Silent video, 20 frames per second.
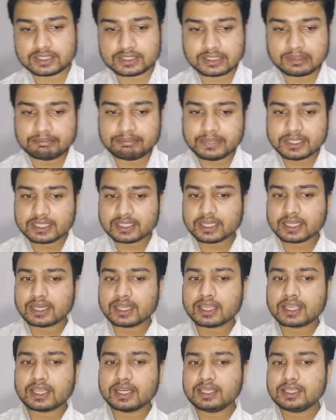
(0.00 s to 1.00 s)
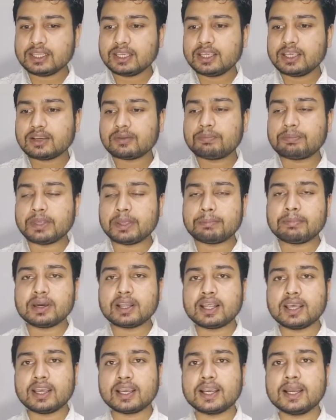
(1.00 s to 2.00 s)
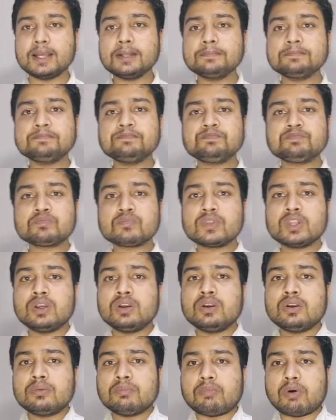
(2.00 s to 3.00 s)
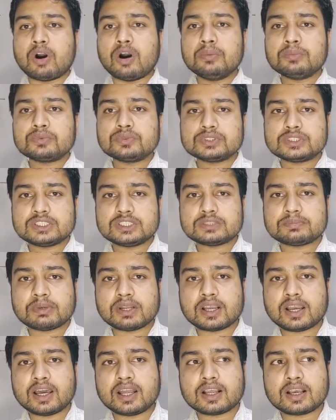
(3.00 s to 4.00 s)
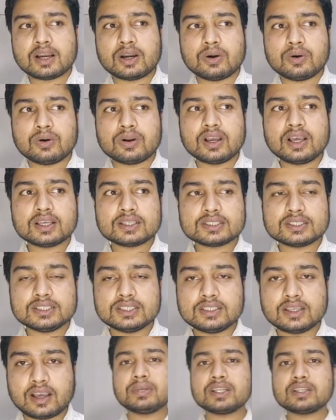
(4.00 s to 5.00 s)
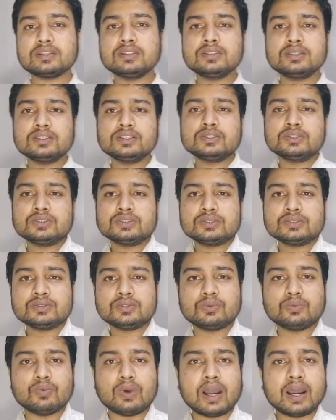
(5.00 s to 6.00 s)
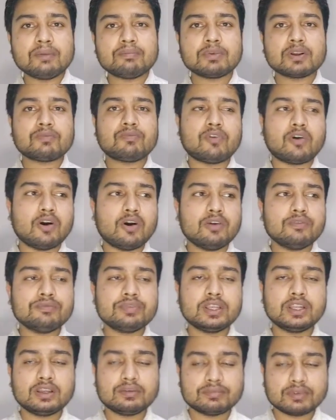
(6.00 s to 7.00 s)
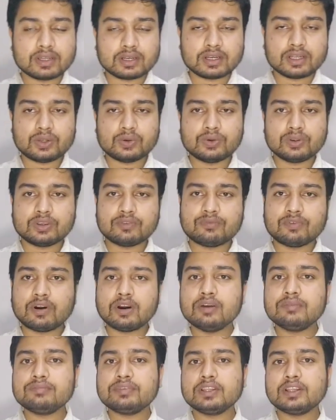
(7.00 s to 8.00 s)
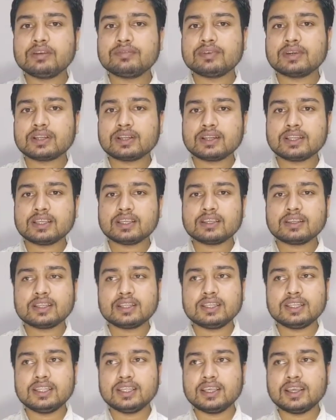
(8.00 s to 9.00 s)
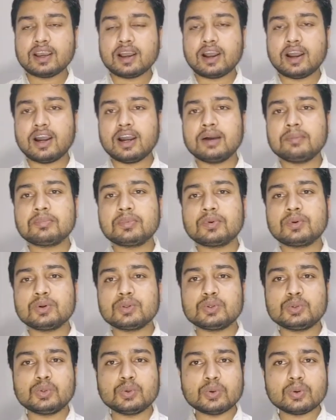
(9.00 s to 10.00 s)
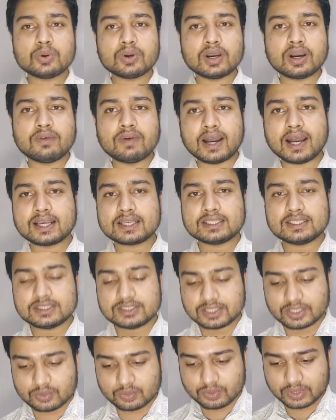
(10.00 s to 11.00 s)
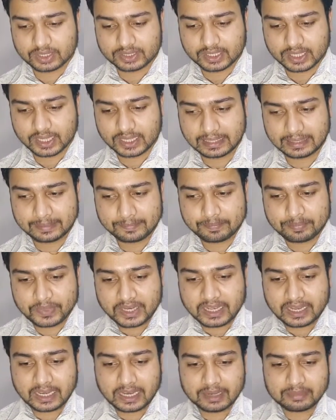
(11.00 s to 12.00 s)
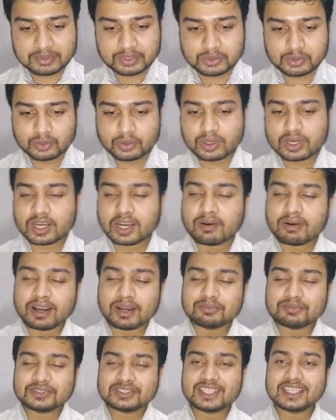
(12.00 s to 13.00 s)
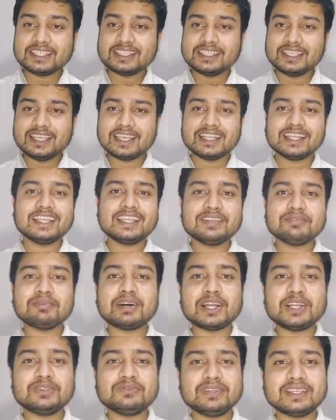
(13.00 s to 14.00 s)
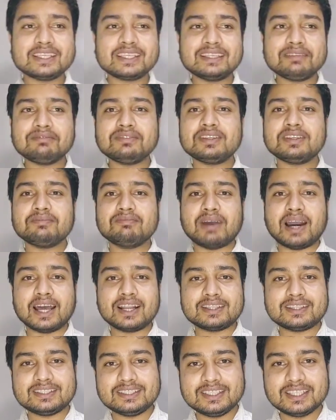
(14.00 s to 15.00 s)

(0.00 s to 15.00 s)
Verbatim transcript: लगेगा आप इसके लिए बेहतर जानकारी के लिए अपने नज़दीकी वार्ड के कार्यालय में जा सकते जब आपका रजिस्ट्रेशन आपके बच्चे का रजिस्ट्रेशन हो जाएगा तो उसे 16 साल में एक और फॉर्म भरना होगा उस फॉर्म भरने के बाद में